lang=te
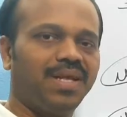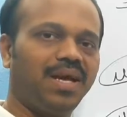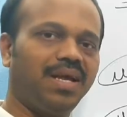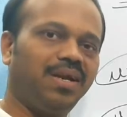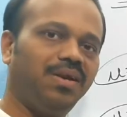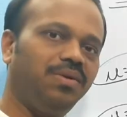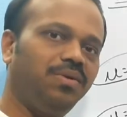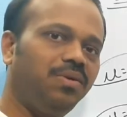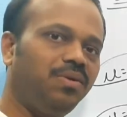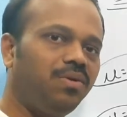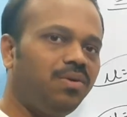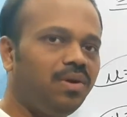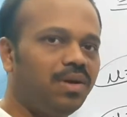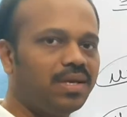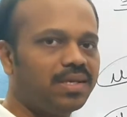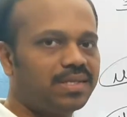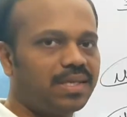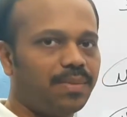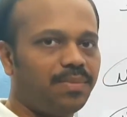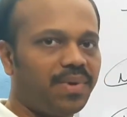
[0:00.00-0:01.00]
ఆ రెండు
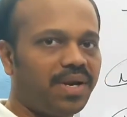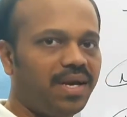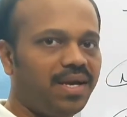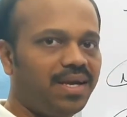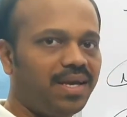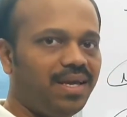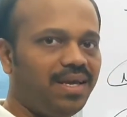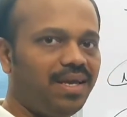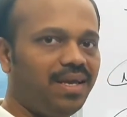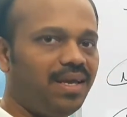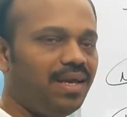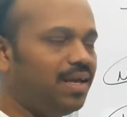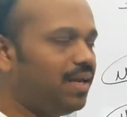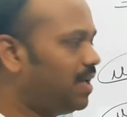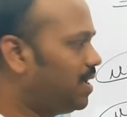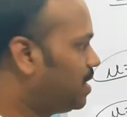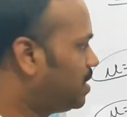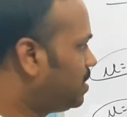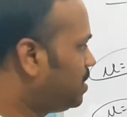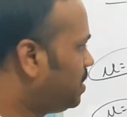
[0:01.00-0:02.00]
సపరేట్ అయ్యి
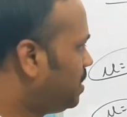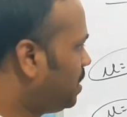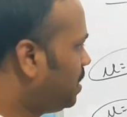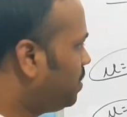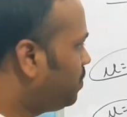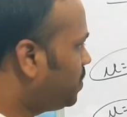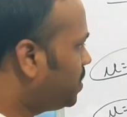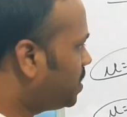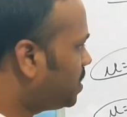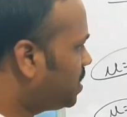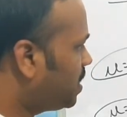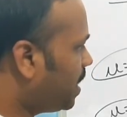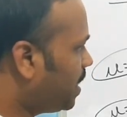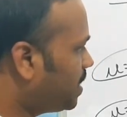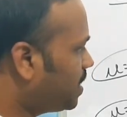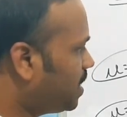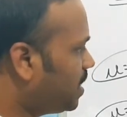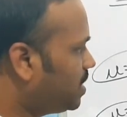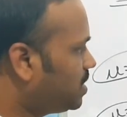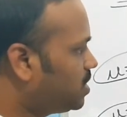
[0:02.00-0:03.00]
దీని మీద
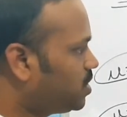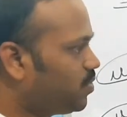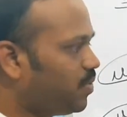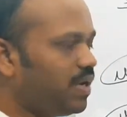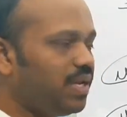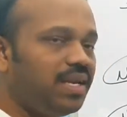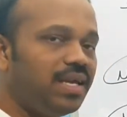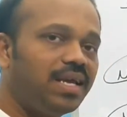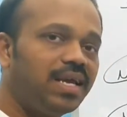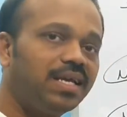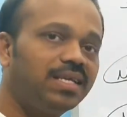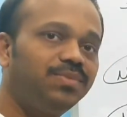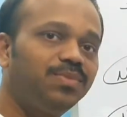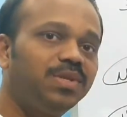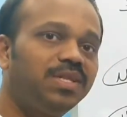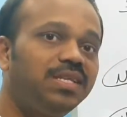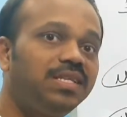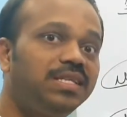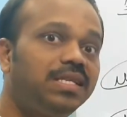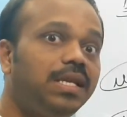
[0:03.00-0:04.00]
టెన్ కేజీ ట్వంటీ కేజీ
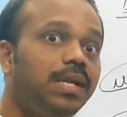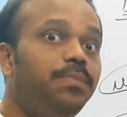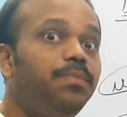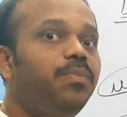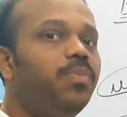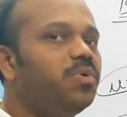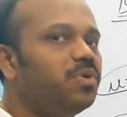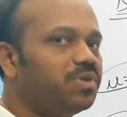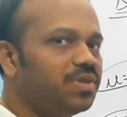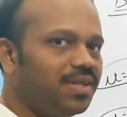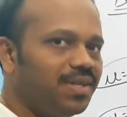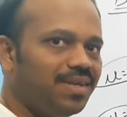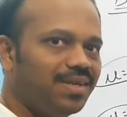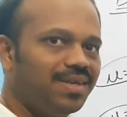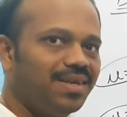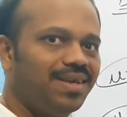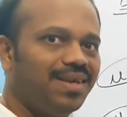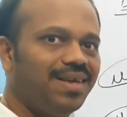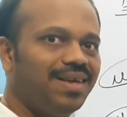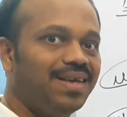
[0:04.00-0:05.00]
మీద స్లిప్ అవుతుంది
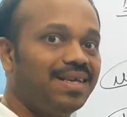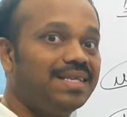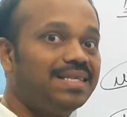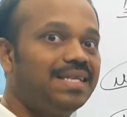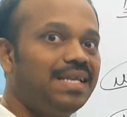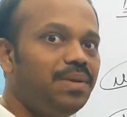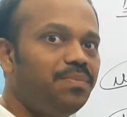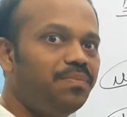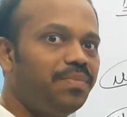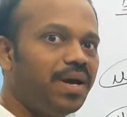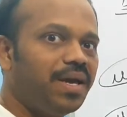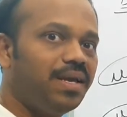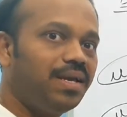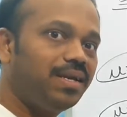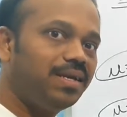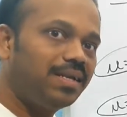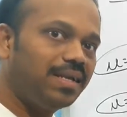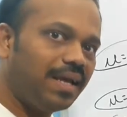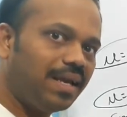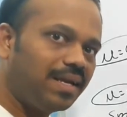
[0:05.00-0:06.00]
స్లిప్
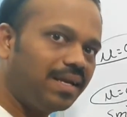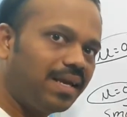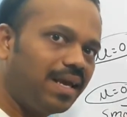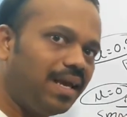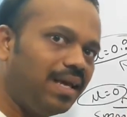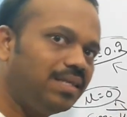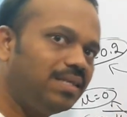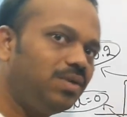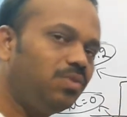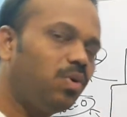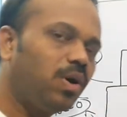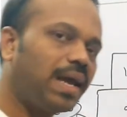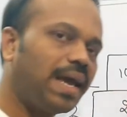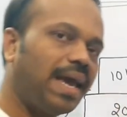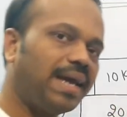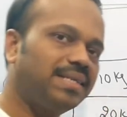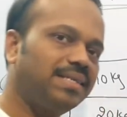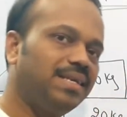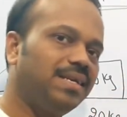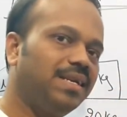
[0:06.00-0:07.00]
అయ్యి టెన్ కేజీ ఒక
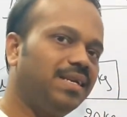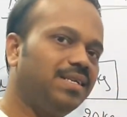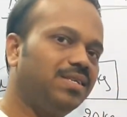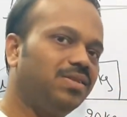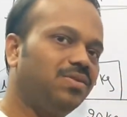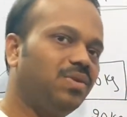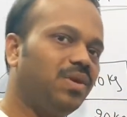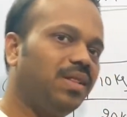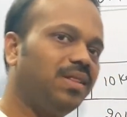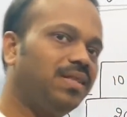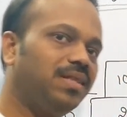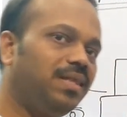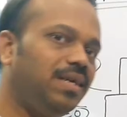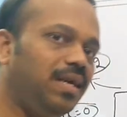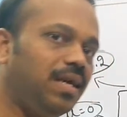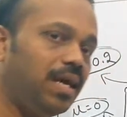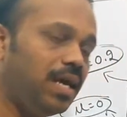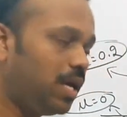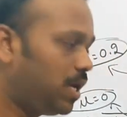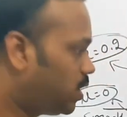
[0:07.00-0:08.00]
యాక్సలరేషన్తో
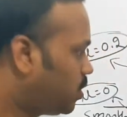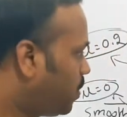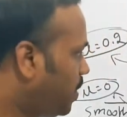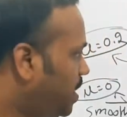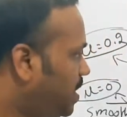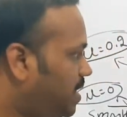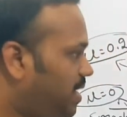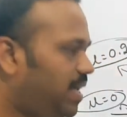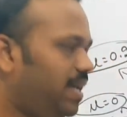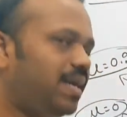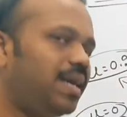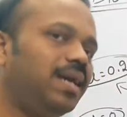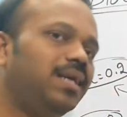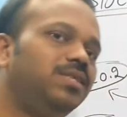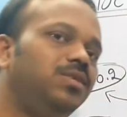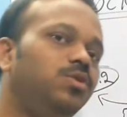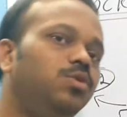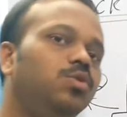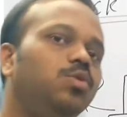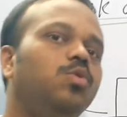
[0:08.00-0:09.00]
వెళ్తుంది ట్వంటీ
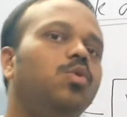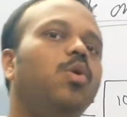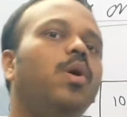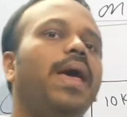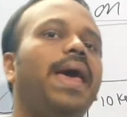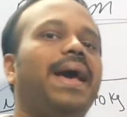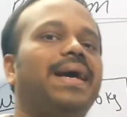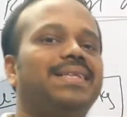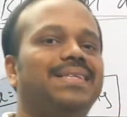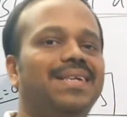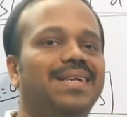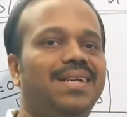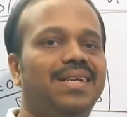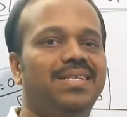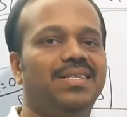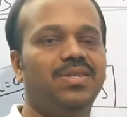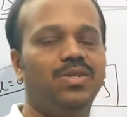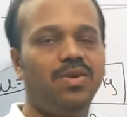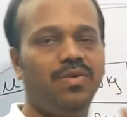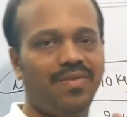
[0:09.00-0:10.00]
కేజీ ఇంకో
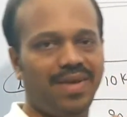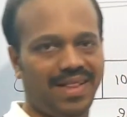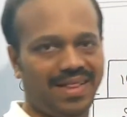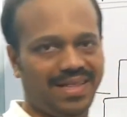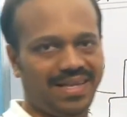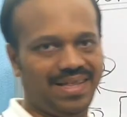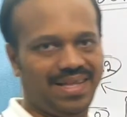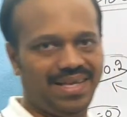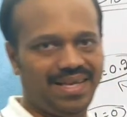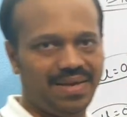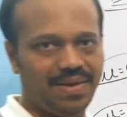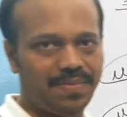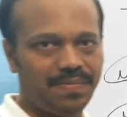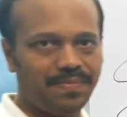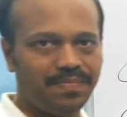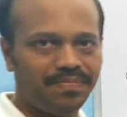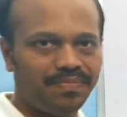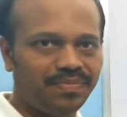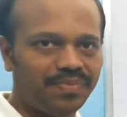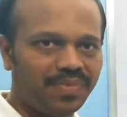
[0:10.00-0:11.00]
యాక్సలరేషన్తో వెళ్తుంది
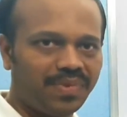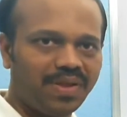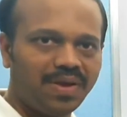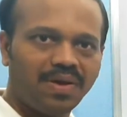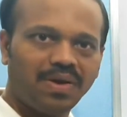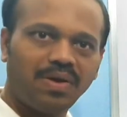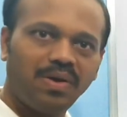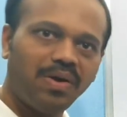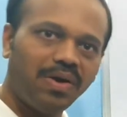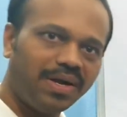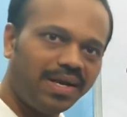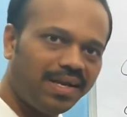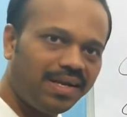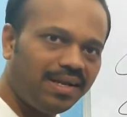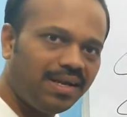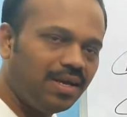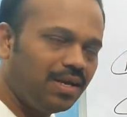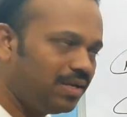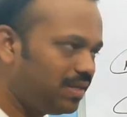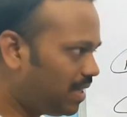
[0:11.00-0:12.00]
గట్
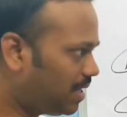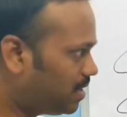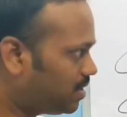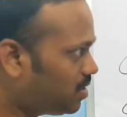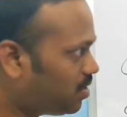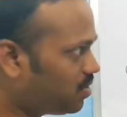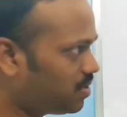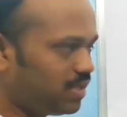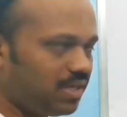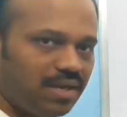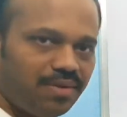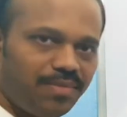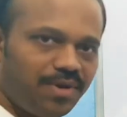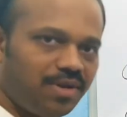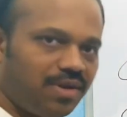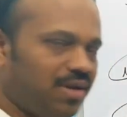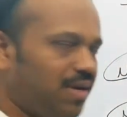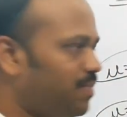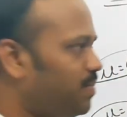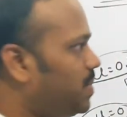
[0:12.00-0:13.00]
ఇదంతా ఒకసారి
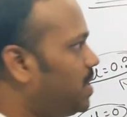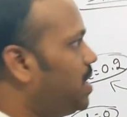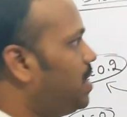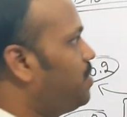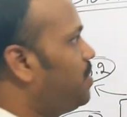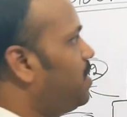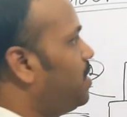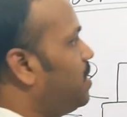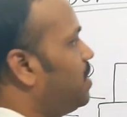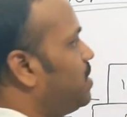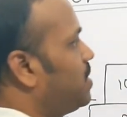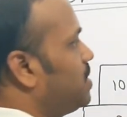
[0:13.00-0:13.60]
మనం ఇక్కడ టేబుల్